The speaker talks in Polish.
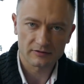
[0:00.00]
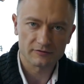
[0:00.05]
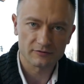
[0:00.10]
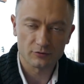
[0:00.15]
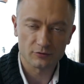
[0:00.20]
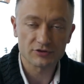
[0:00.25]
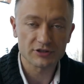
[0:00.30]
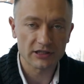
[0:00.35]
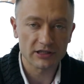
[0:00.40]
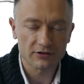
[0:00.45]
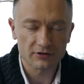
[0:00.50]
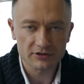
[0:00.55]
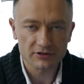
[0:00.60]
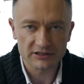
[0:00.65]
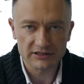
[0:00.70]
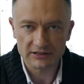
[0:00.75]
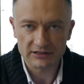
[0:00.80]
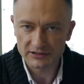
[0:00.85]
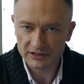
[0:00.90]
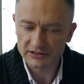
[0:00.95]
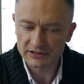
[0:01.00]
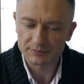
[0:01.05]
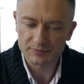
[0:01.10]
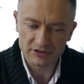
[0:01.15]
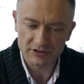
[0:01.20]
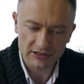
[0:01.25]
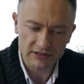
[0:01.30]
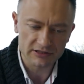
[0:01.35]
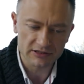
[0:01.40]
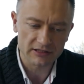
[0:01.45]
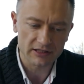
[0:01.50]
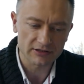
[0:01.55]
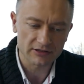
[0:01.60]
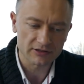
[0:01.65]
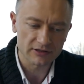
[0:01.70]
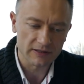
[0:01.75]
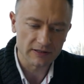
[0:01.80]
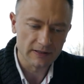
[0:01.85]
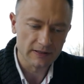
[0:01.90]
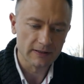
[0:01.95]
w dużej ilości zacznie się
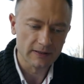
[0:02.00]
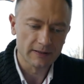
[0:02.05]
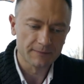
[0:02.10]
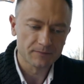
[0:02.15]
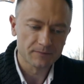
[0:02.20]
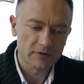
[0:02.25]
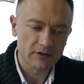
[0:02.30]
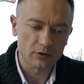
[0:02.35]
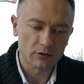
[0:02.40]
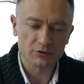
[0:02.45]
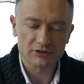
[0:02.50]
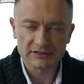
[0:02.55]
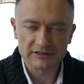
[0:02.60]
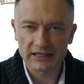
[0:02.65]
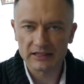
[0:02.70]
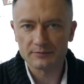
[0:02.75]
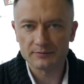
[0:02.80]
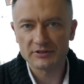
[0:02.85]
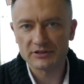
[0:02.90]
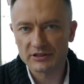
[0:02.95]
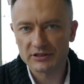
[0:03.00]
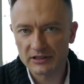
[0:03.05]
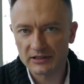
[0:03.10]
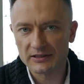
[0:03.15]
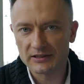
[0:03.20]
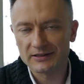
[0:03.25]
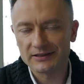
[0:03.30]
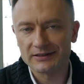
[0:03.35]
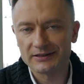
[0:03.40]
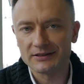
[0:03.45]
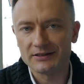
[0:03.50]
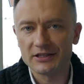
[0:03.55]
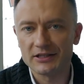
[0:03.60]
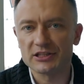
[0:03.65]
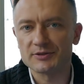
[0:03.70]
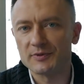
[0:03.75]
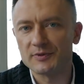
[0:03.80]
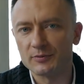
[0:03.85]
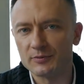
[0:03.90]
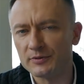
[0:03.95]
przyjeżdżać, to ustalmy, że nie
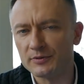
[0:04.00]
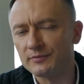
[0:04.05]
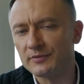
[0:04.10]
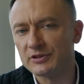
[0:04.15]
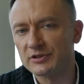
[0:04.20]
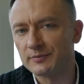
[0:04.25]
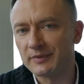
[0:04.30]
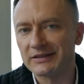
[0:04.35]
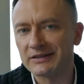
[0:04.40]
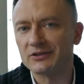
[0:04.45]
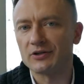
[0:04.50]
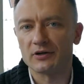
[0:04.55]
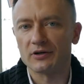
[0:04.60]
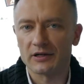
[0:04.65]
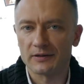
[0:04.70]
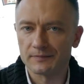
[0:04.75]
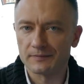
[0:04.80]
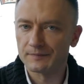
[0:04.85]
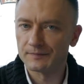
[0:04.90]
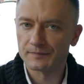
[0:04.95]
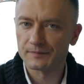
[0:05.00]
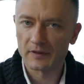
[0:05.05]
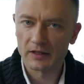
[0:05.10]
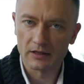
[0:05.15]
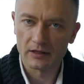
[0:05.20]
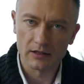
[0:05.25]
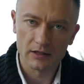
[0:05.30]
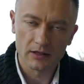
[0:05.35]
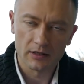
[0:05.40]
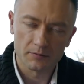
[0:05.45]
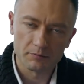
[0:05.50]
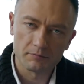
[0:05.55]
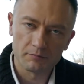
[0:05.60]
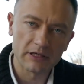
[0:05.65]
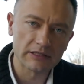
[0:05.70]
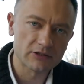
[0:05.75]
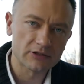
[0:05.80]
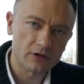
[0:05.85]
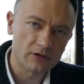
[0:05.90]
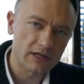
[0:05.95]
śmiałbym być mentorem.
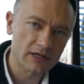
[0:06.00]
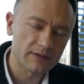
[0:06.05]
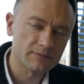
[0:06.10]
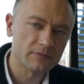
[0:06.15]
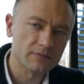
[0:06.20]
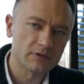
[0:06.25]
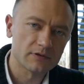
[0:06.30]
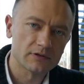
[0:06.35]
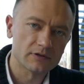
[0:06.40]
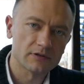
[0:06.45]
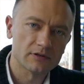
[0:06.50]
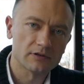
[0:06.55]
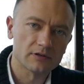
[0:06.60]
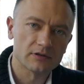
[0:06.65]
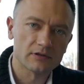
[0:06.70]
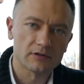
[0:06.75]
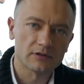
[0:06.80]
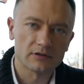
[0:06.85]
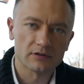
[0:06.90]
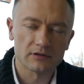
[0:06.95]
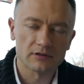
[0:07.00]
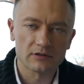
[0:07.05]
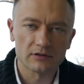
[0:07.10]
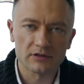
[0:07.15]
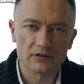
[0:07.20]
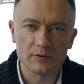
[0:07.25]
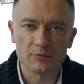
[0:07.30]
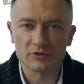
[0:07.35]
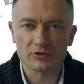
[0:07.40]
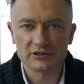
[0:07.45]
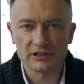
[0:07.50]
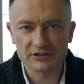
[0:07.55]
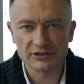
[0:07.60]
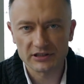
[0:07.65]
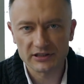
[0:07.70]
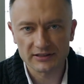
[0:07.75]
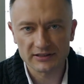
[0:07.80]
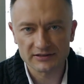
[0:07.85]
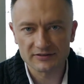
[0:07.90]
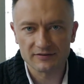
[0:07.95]
Mentorem nie można
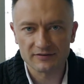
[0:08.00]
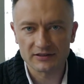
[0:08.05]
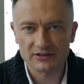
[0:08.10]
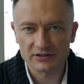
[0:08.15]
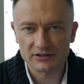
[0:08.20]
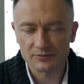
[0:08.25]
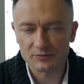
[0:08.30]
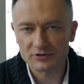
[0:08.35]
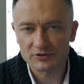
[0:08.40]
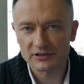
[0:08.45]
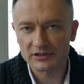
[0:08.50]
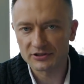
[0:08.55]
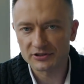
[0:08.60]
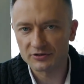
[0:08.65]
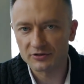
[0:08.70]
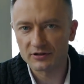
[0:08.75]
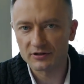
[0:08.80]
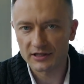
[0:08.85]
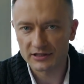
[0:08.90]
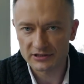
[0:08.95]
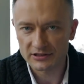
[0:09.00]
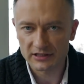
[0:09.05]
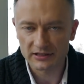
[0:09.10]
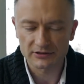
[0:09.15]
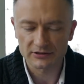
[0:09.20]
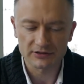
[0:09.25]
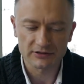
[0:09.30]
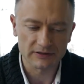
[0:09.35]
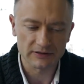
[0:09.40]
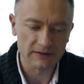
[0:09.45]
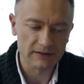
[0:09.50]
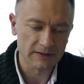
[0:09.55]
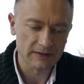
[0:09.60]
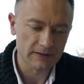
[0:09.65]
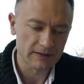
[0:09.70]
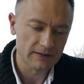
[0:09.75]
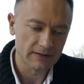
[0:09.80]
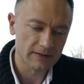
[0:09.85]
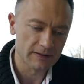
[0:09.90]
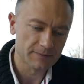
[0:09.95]
się nazywać, nie można się określać.
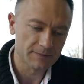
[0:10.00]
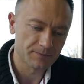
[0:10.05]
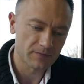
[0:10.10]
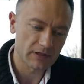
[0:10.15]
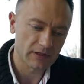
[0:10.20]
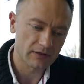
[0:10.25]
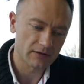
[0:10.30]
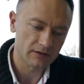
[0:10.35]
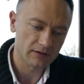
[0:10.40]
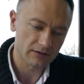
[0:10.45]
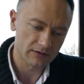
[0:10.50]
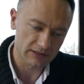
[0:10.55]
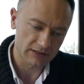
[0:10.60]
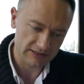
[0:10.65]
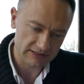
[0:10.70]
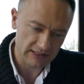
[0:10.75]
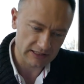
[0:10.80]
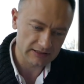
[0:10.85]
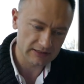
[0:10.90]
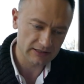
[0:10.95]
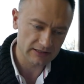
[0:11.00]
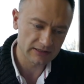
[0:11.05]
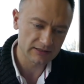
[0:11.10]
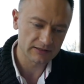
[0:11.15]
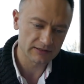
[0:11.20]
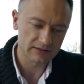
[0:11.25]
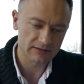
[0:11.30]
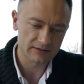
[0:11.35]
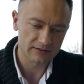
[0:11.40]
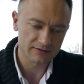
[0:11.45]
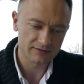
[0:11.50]
Niestety